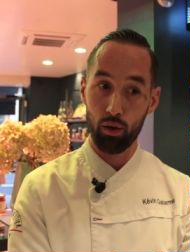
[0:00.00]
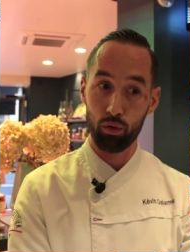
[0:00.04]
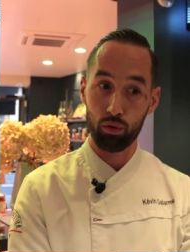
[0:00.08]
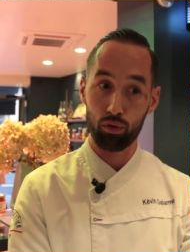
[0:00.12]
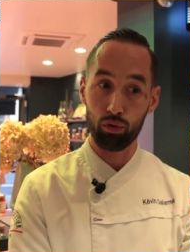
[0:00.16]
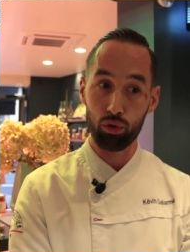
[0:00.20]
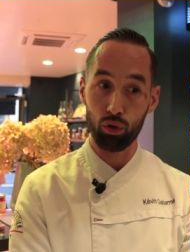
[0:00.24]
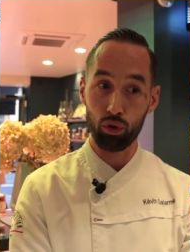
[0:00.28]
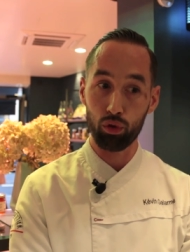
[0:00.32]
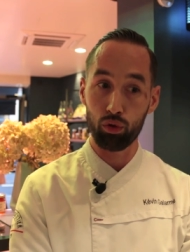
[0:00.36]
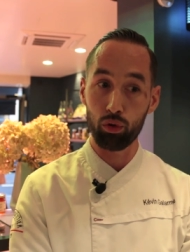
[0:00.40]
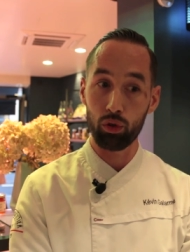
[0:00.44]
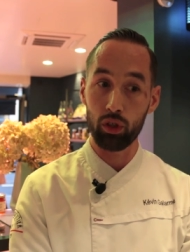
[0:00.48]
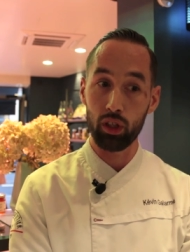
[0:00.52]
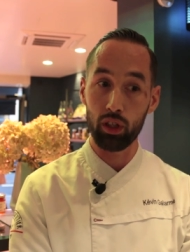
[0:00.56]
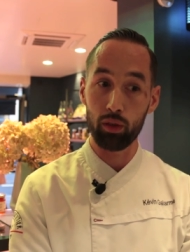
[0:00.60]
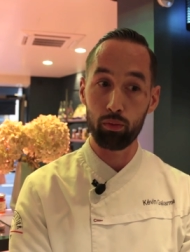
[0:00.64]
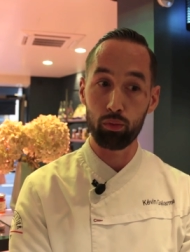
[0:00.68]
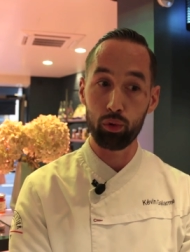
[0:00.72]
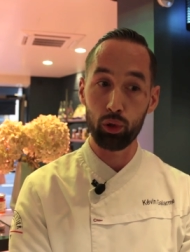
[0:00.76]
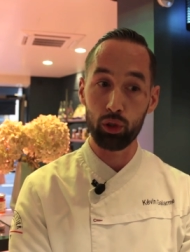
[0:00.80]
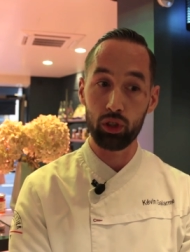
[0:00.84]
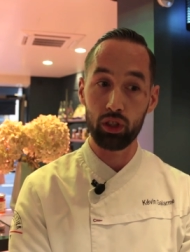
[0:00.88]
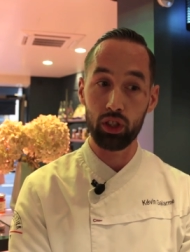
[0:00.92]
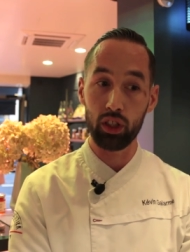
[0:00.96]
surtout les
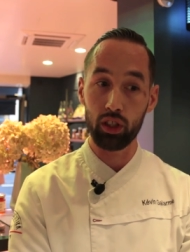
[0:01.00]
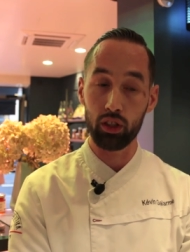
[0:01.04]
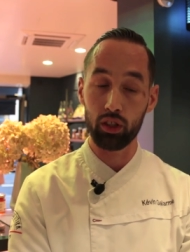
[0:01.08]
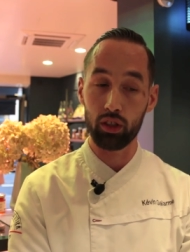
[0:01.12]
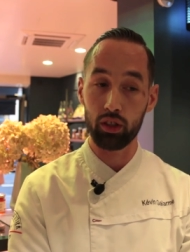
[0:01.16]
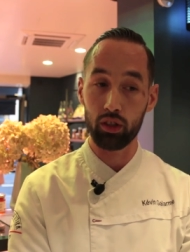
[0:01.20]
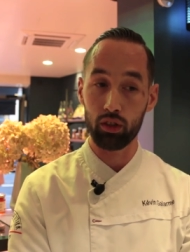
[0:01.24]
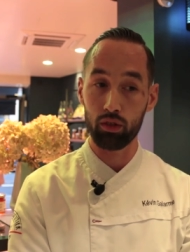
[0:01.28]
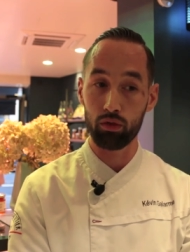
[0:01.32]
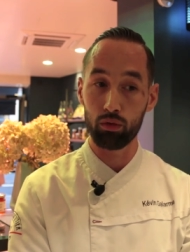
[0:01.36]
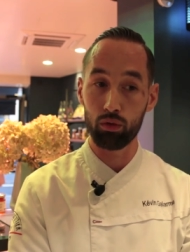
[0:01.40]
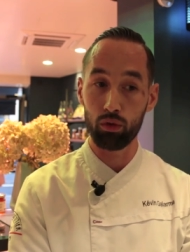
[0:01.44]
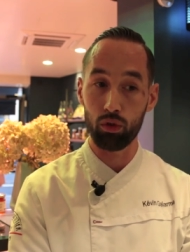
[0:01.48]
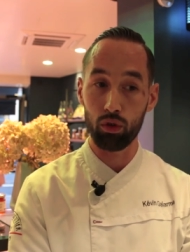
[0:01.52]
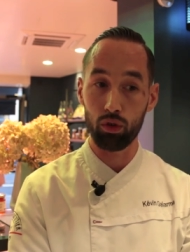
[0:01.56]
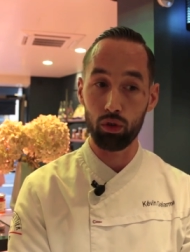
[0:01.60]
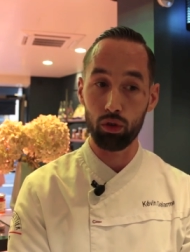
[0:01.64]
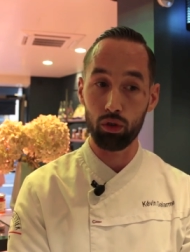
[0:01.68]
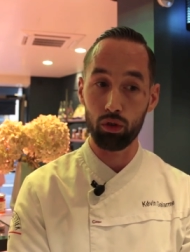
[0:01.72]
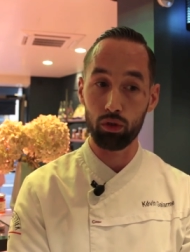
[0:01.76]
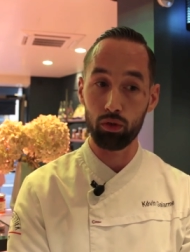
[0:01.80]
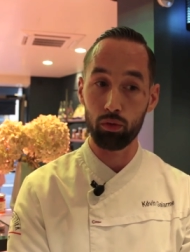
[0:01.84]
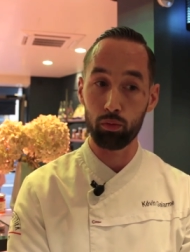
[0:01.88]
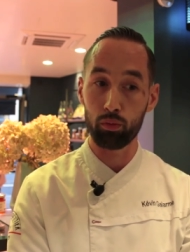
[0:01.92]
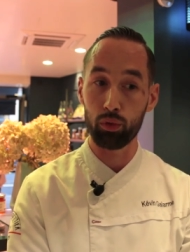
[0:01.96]
boutiques où
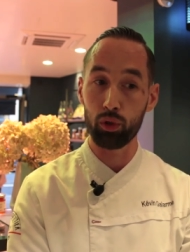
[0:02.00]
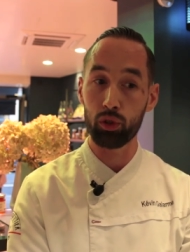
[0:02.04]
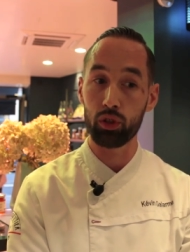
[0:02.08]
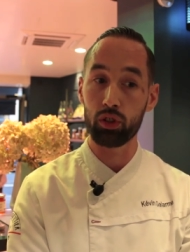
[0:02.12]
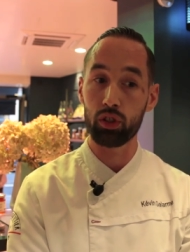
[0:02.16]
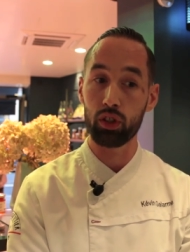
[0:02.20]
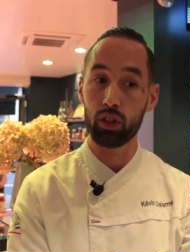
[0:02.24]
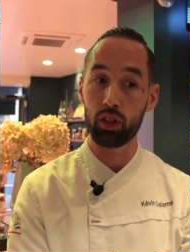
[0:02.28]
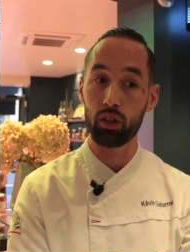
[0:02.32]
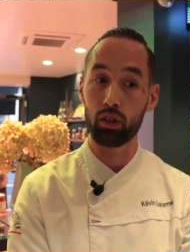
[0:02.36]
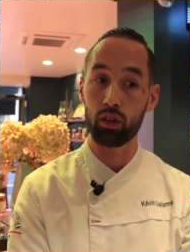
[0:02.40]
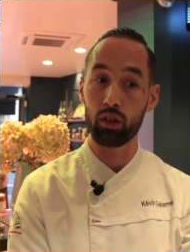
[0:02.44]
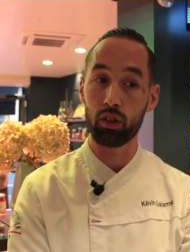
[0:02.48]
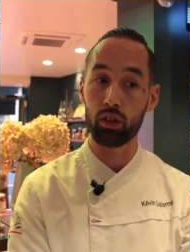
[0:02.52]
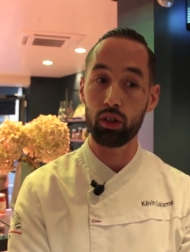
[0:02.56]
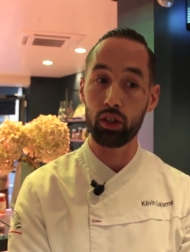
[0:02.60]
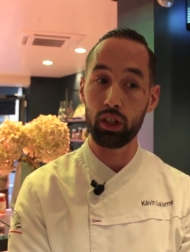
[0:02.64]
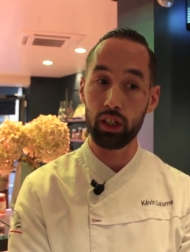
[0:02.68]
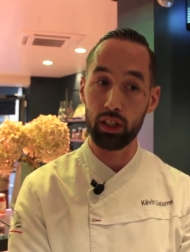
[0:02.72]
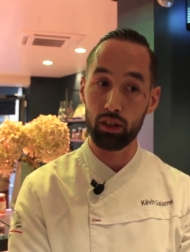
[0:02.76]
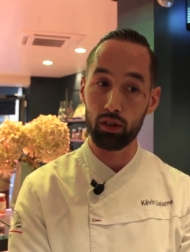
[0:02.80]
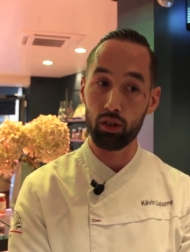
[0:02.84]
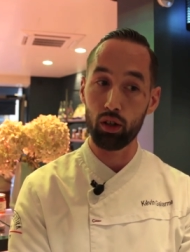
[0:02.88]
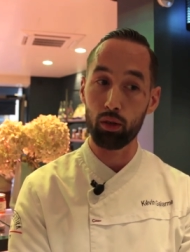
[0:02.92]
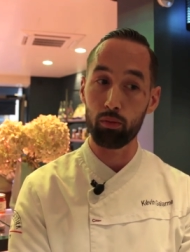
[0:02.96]
on bossait
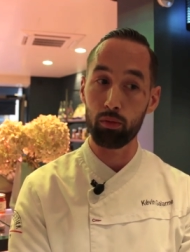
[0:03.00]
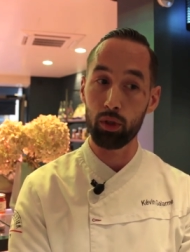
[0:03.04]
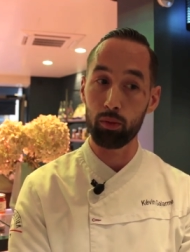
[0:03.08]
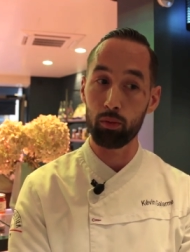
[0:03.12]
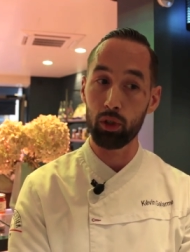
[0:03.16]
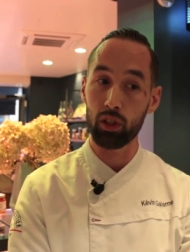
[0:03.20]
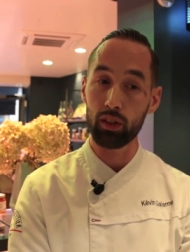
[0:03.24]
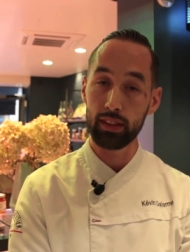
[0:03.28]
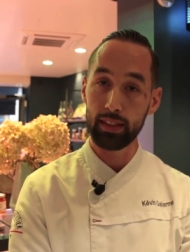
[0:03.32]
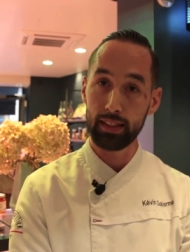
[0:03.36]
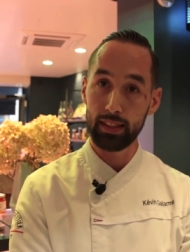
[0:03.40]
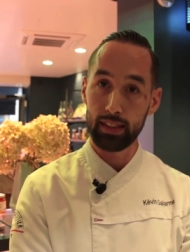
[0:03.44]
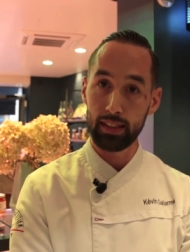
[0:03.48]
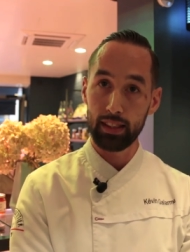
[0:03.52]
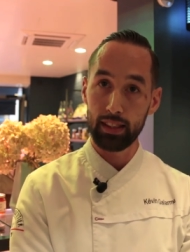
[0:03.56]
énormément.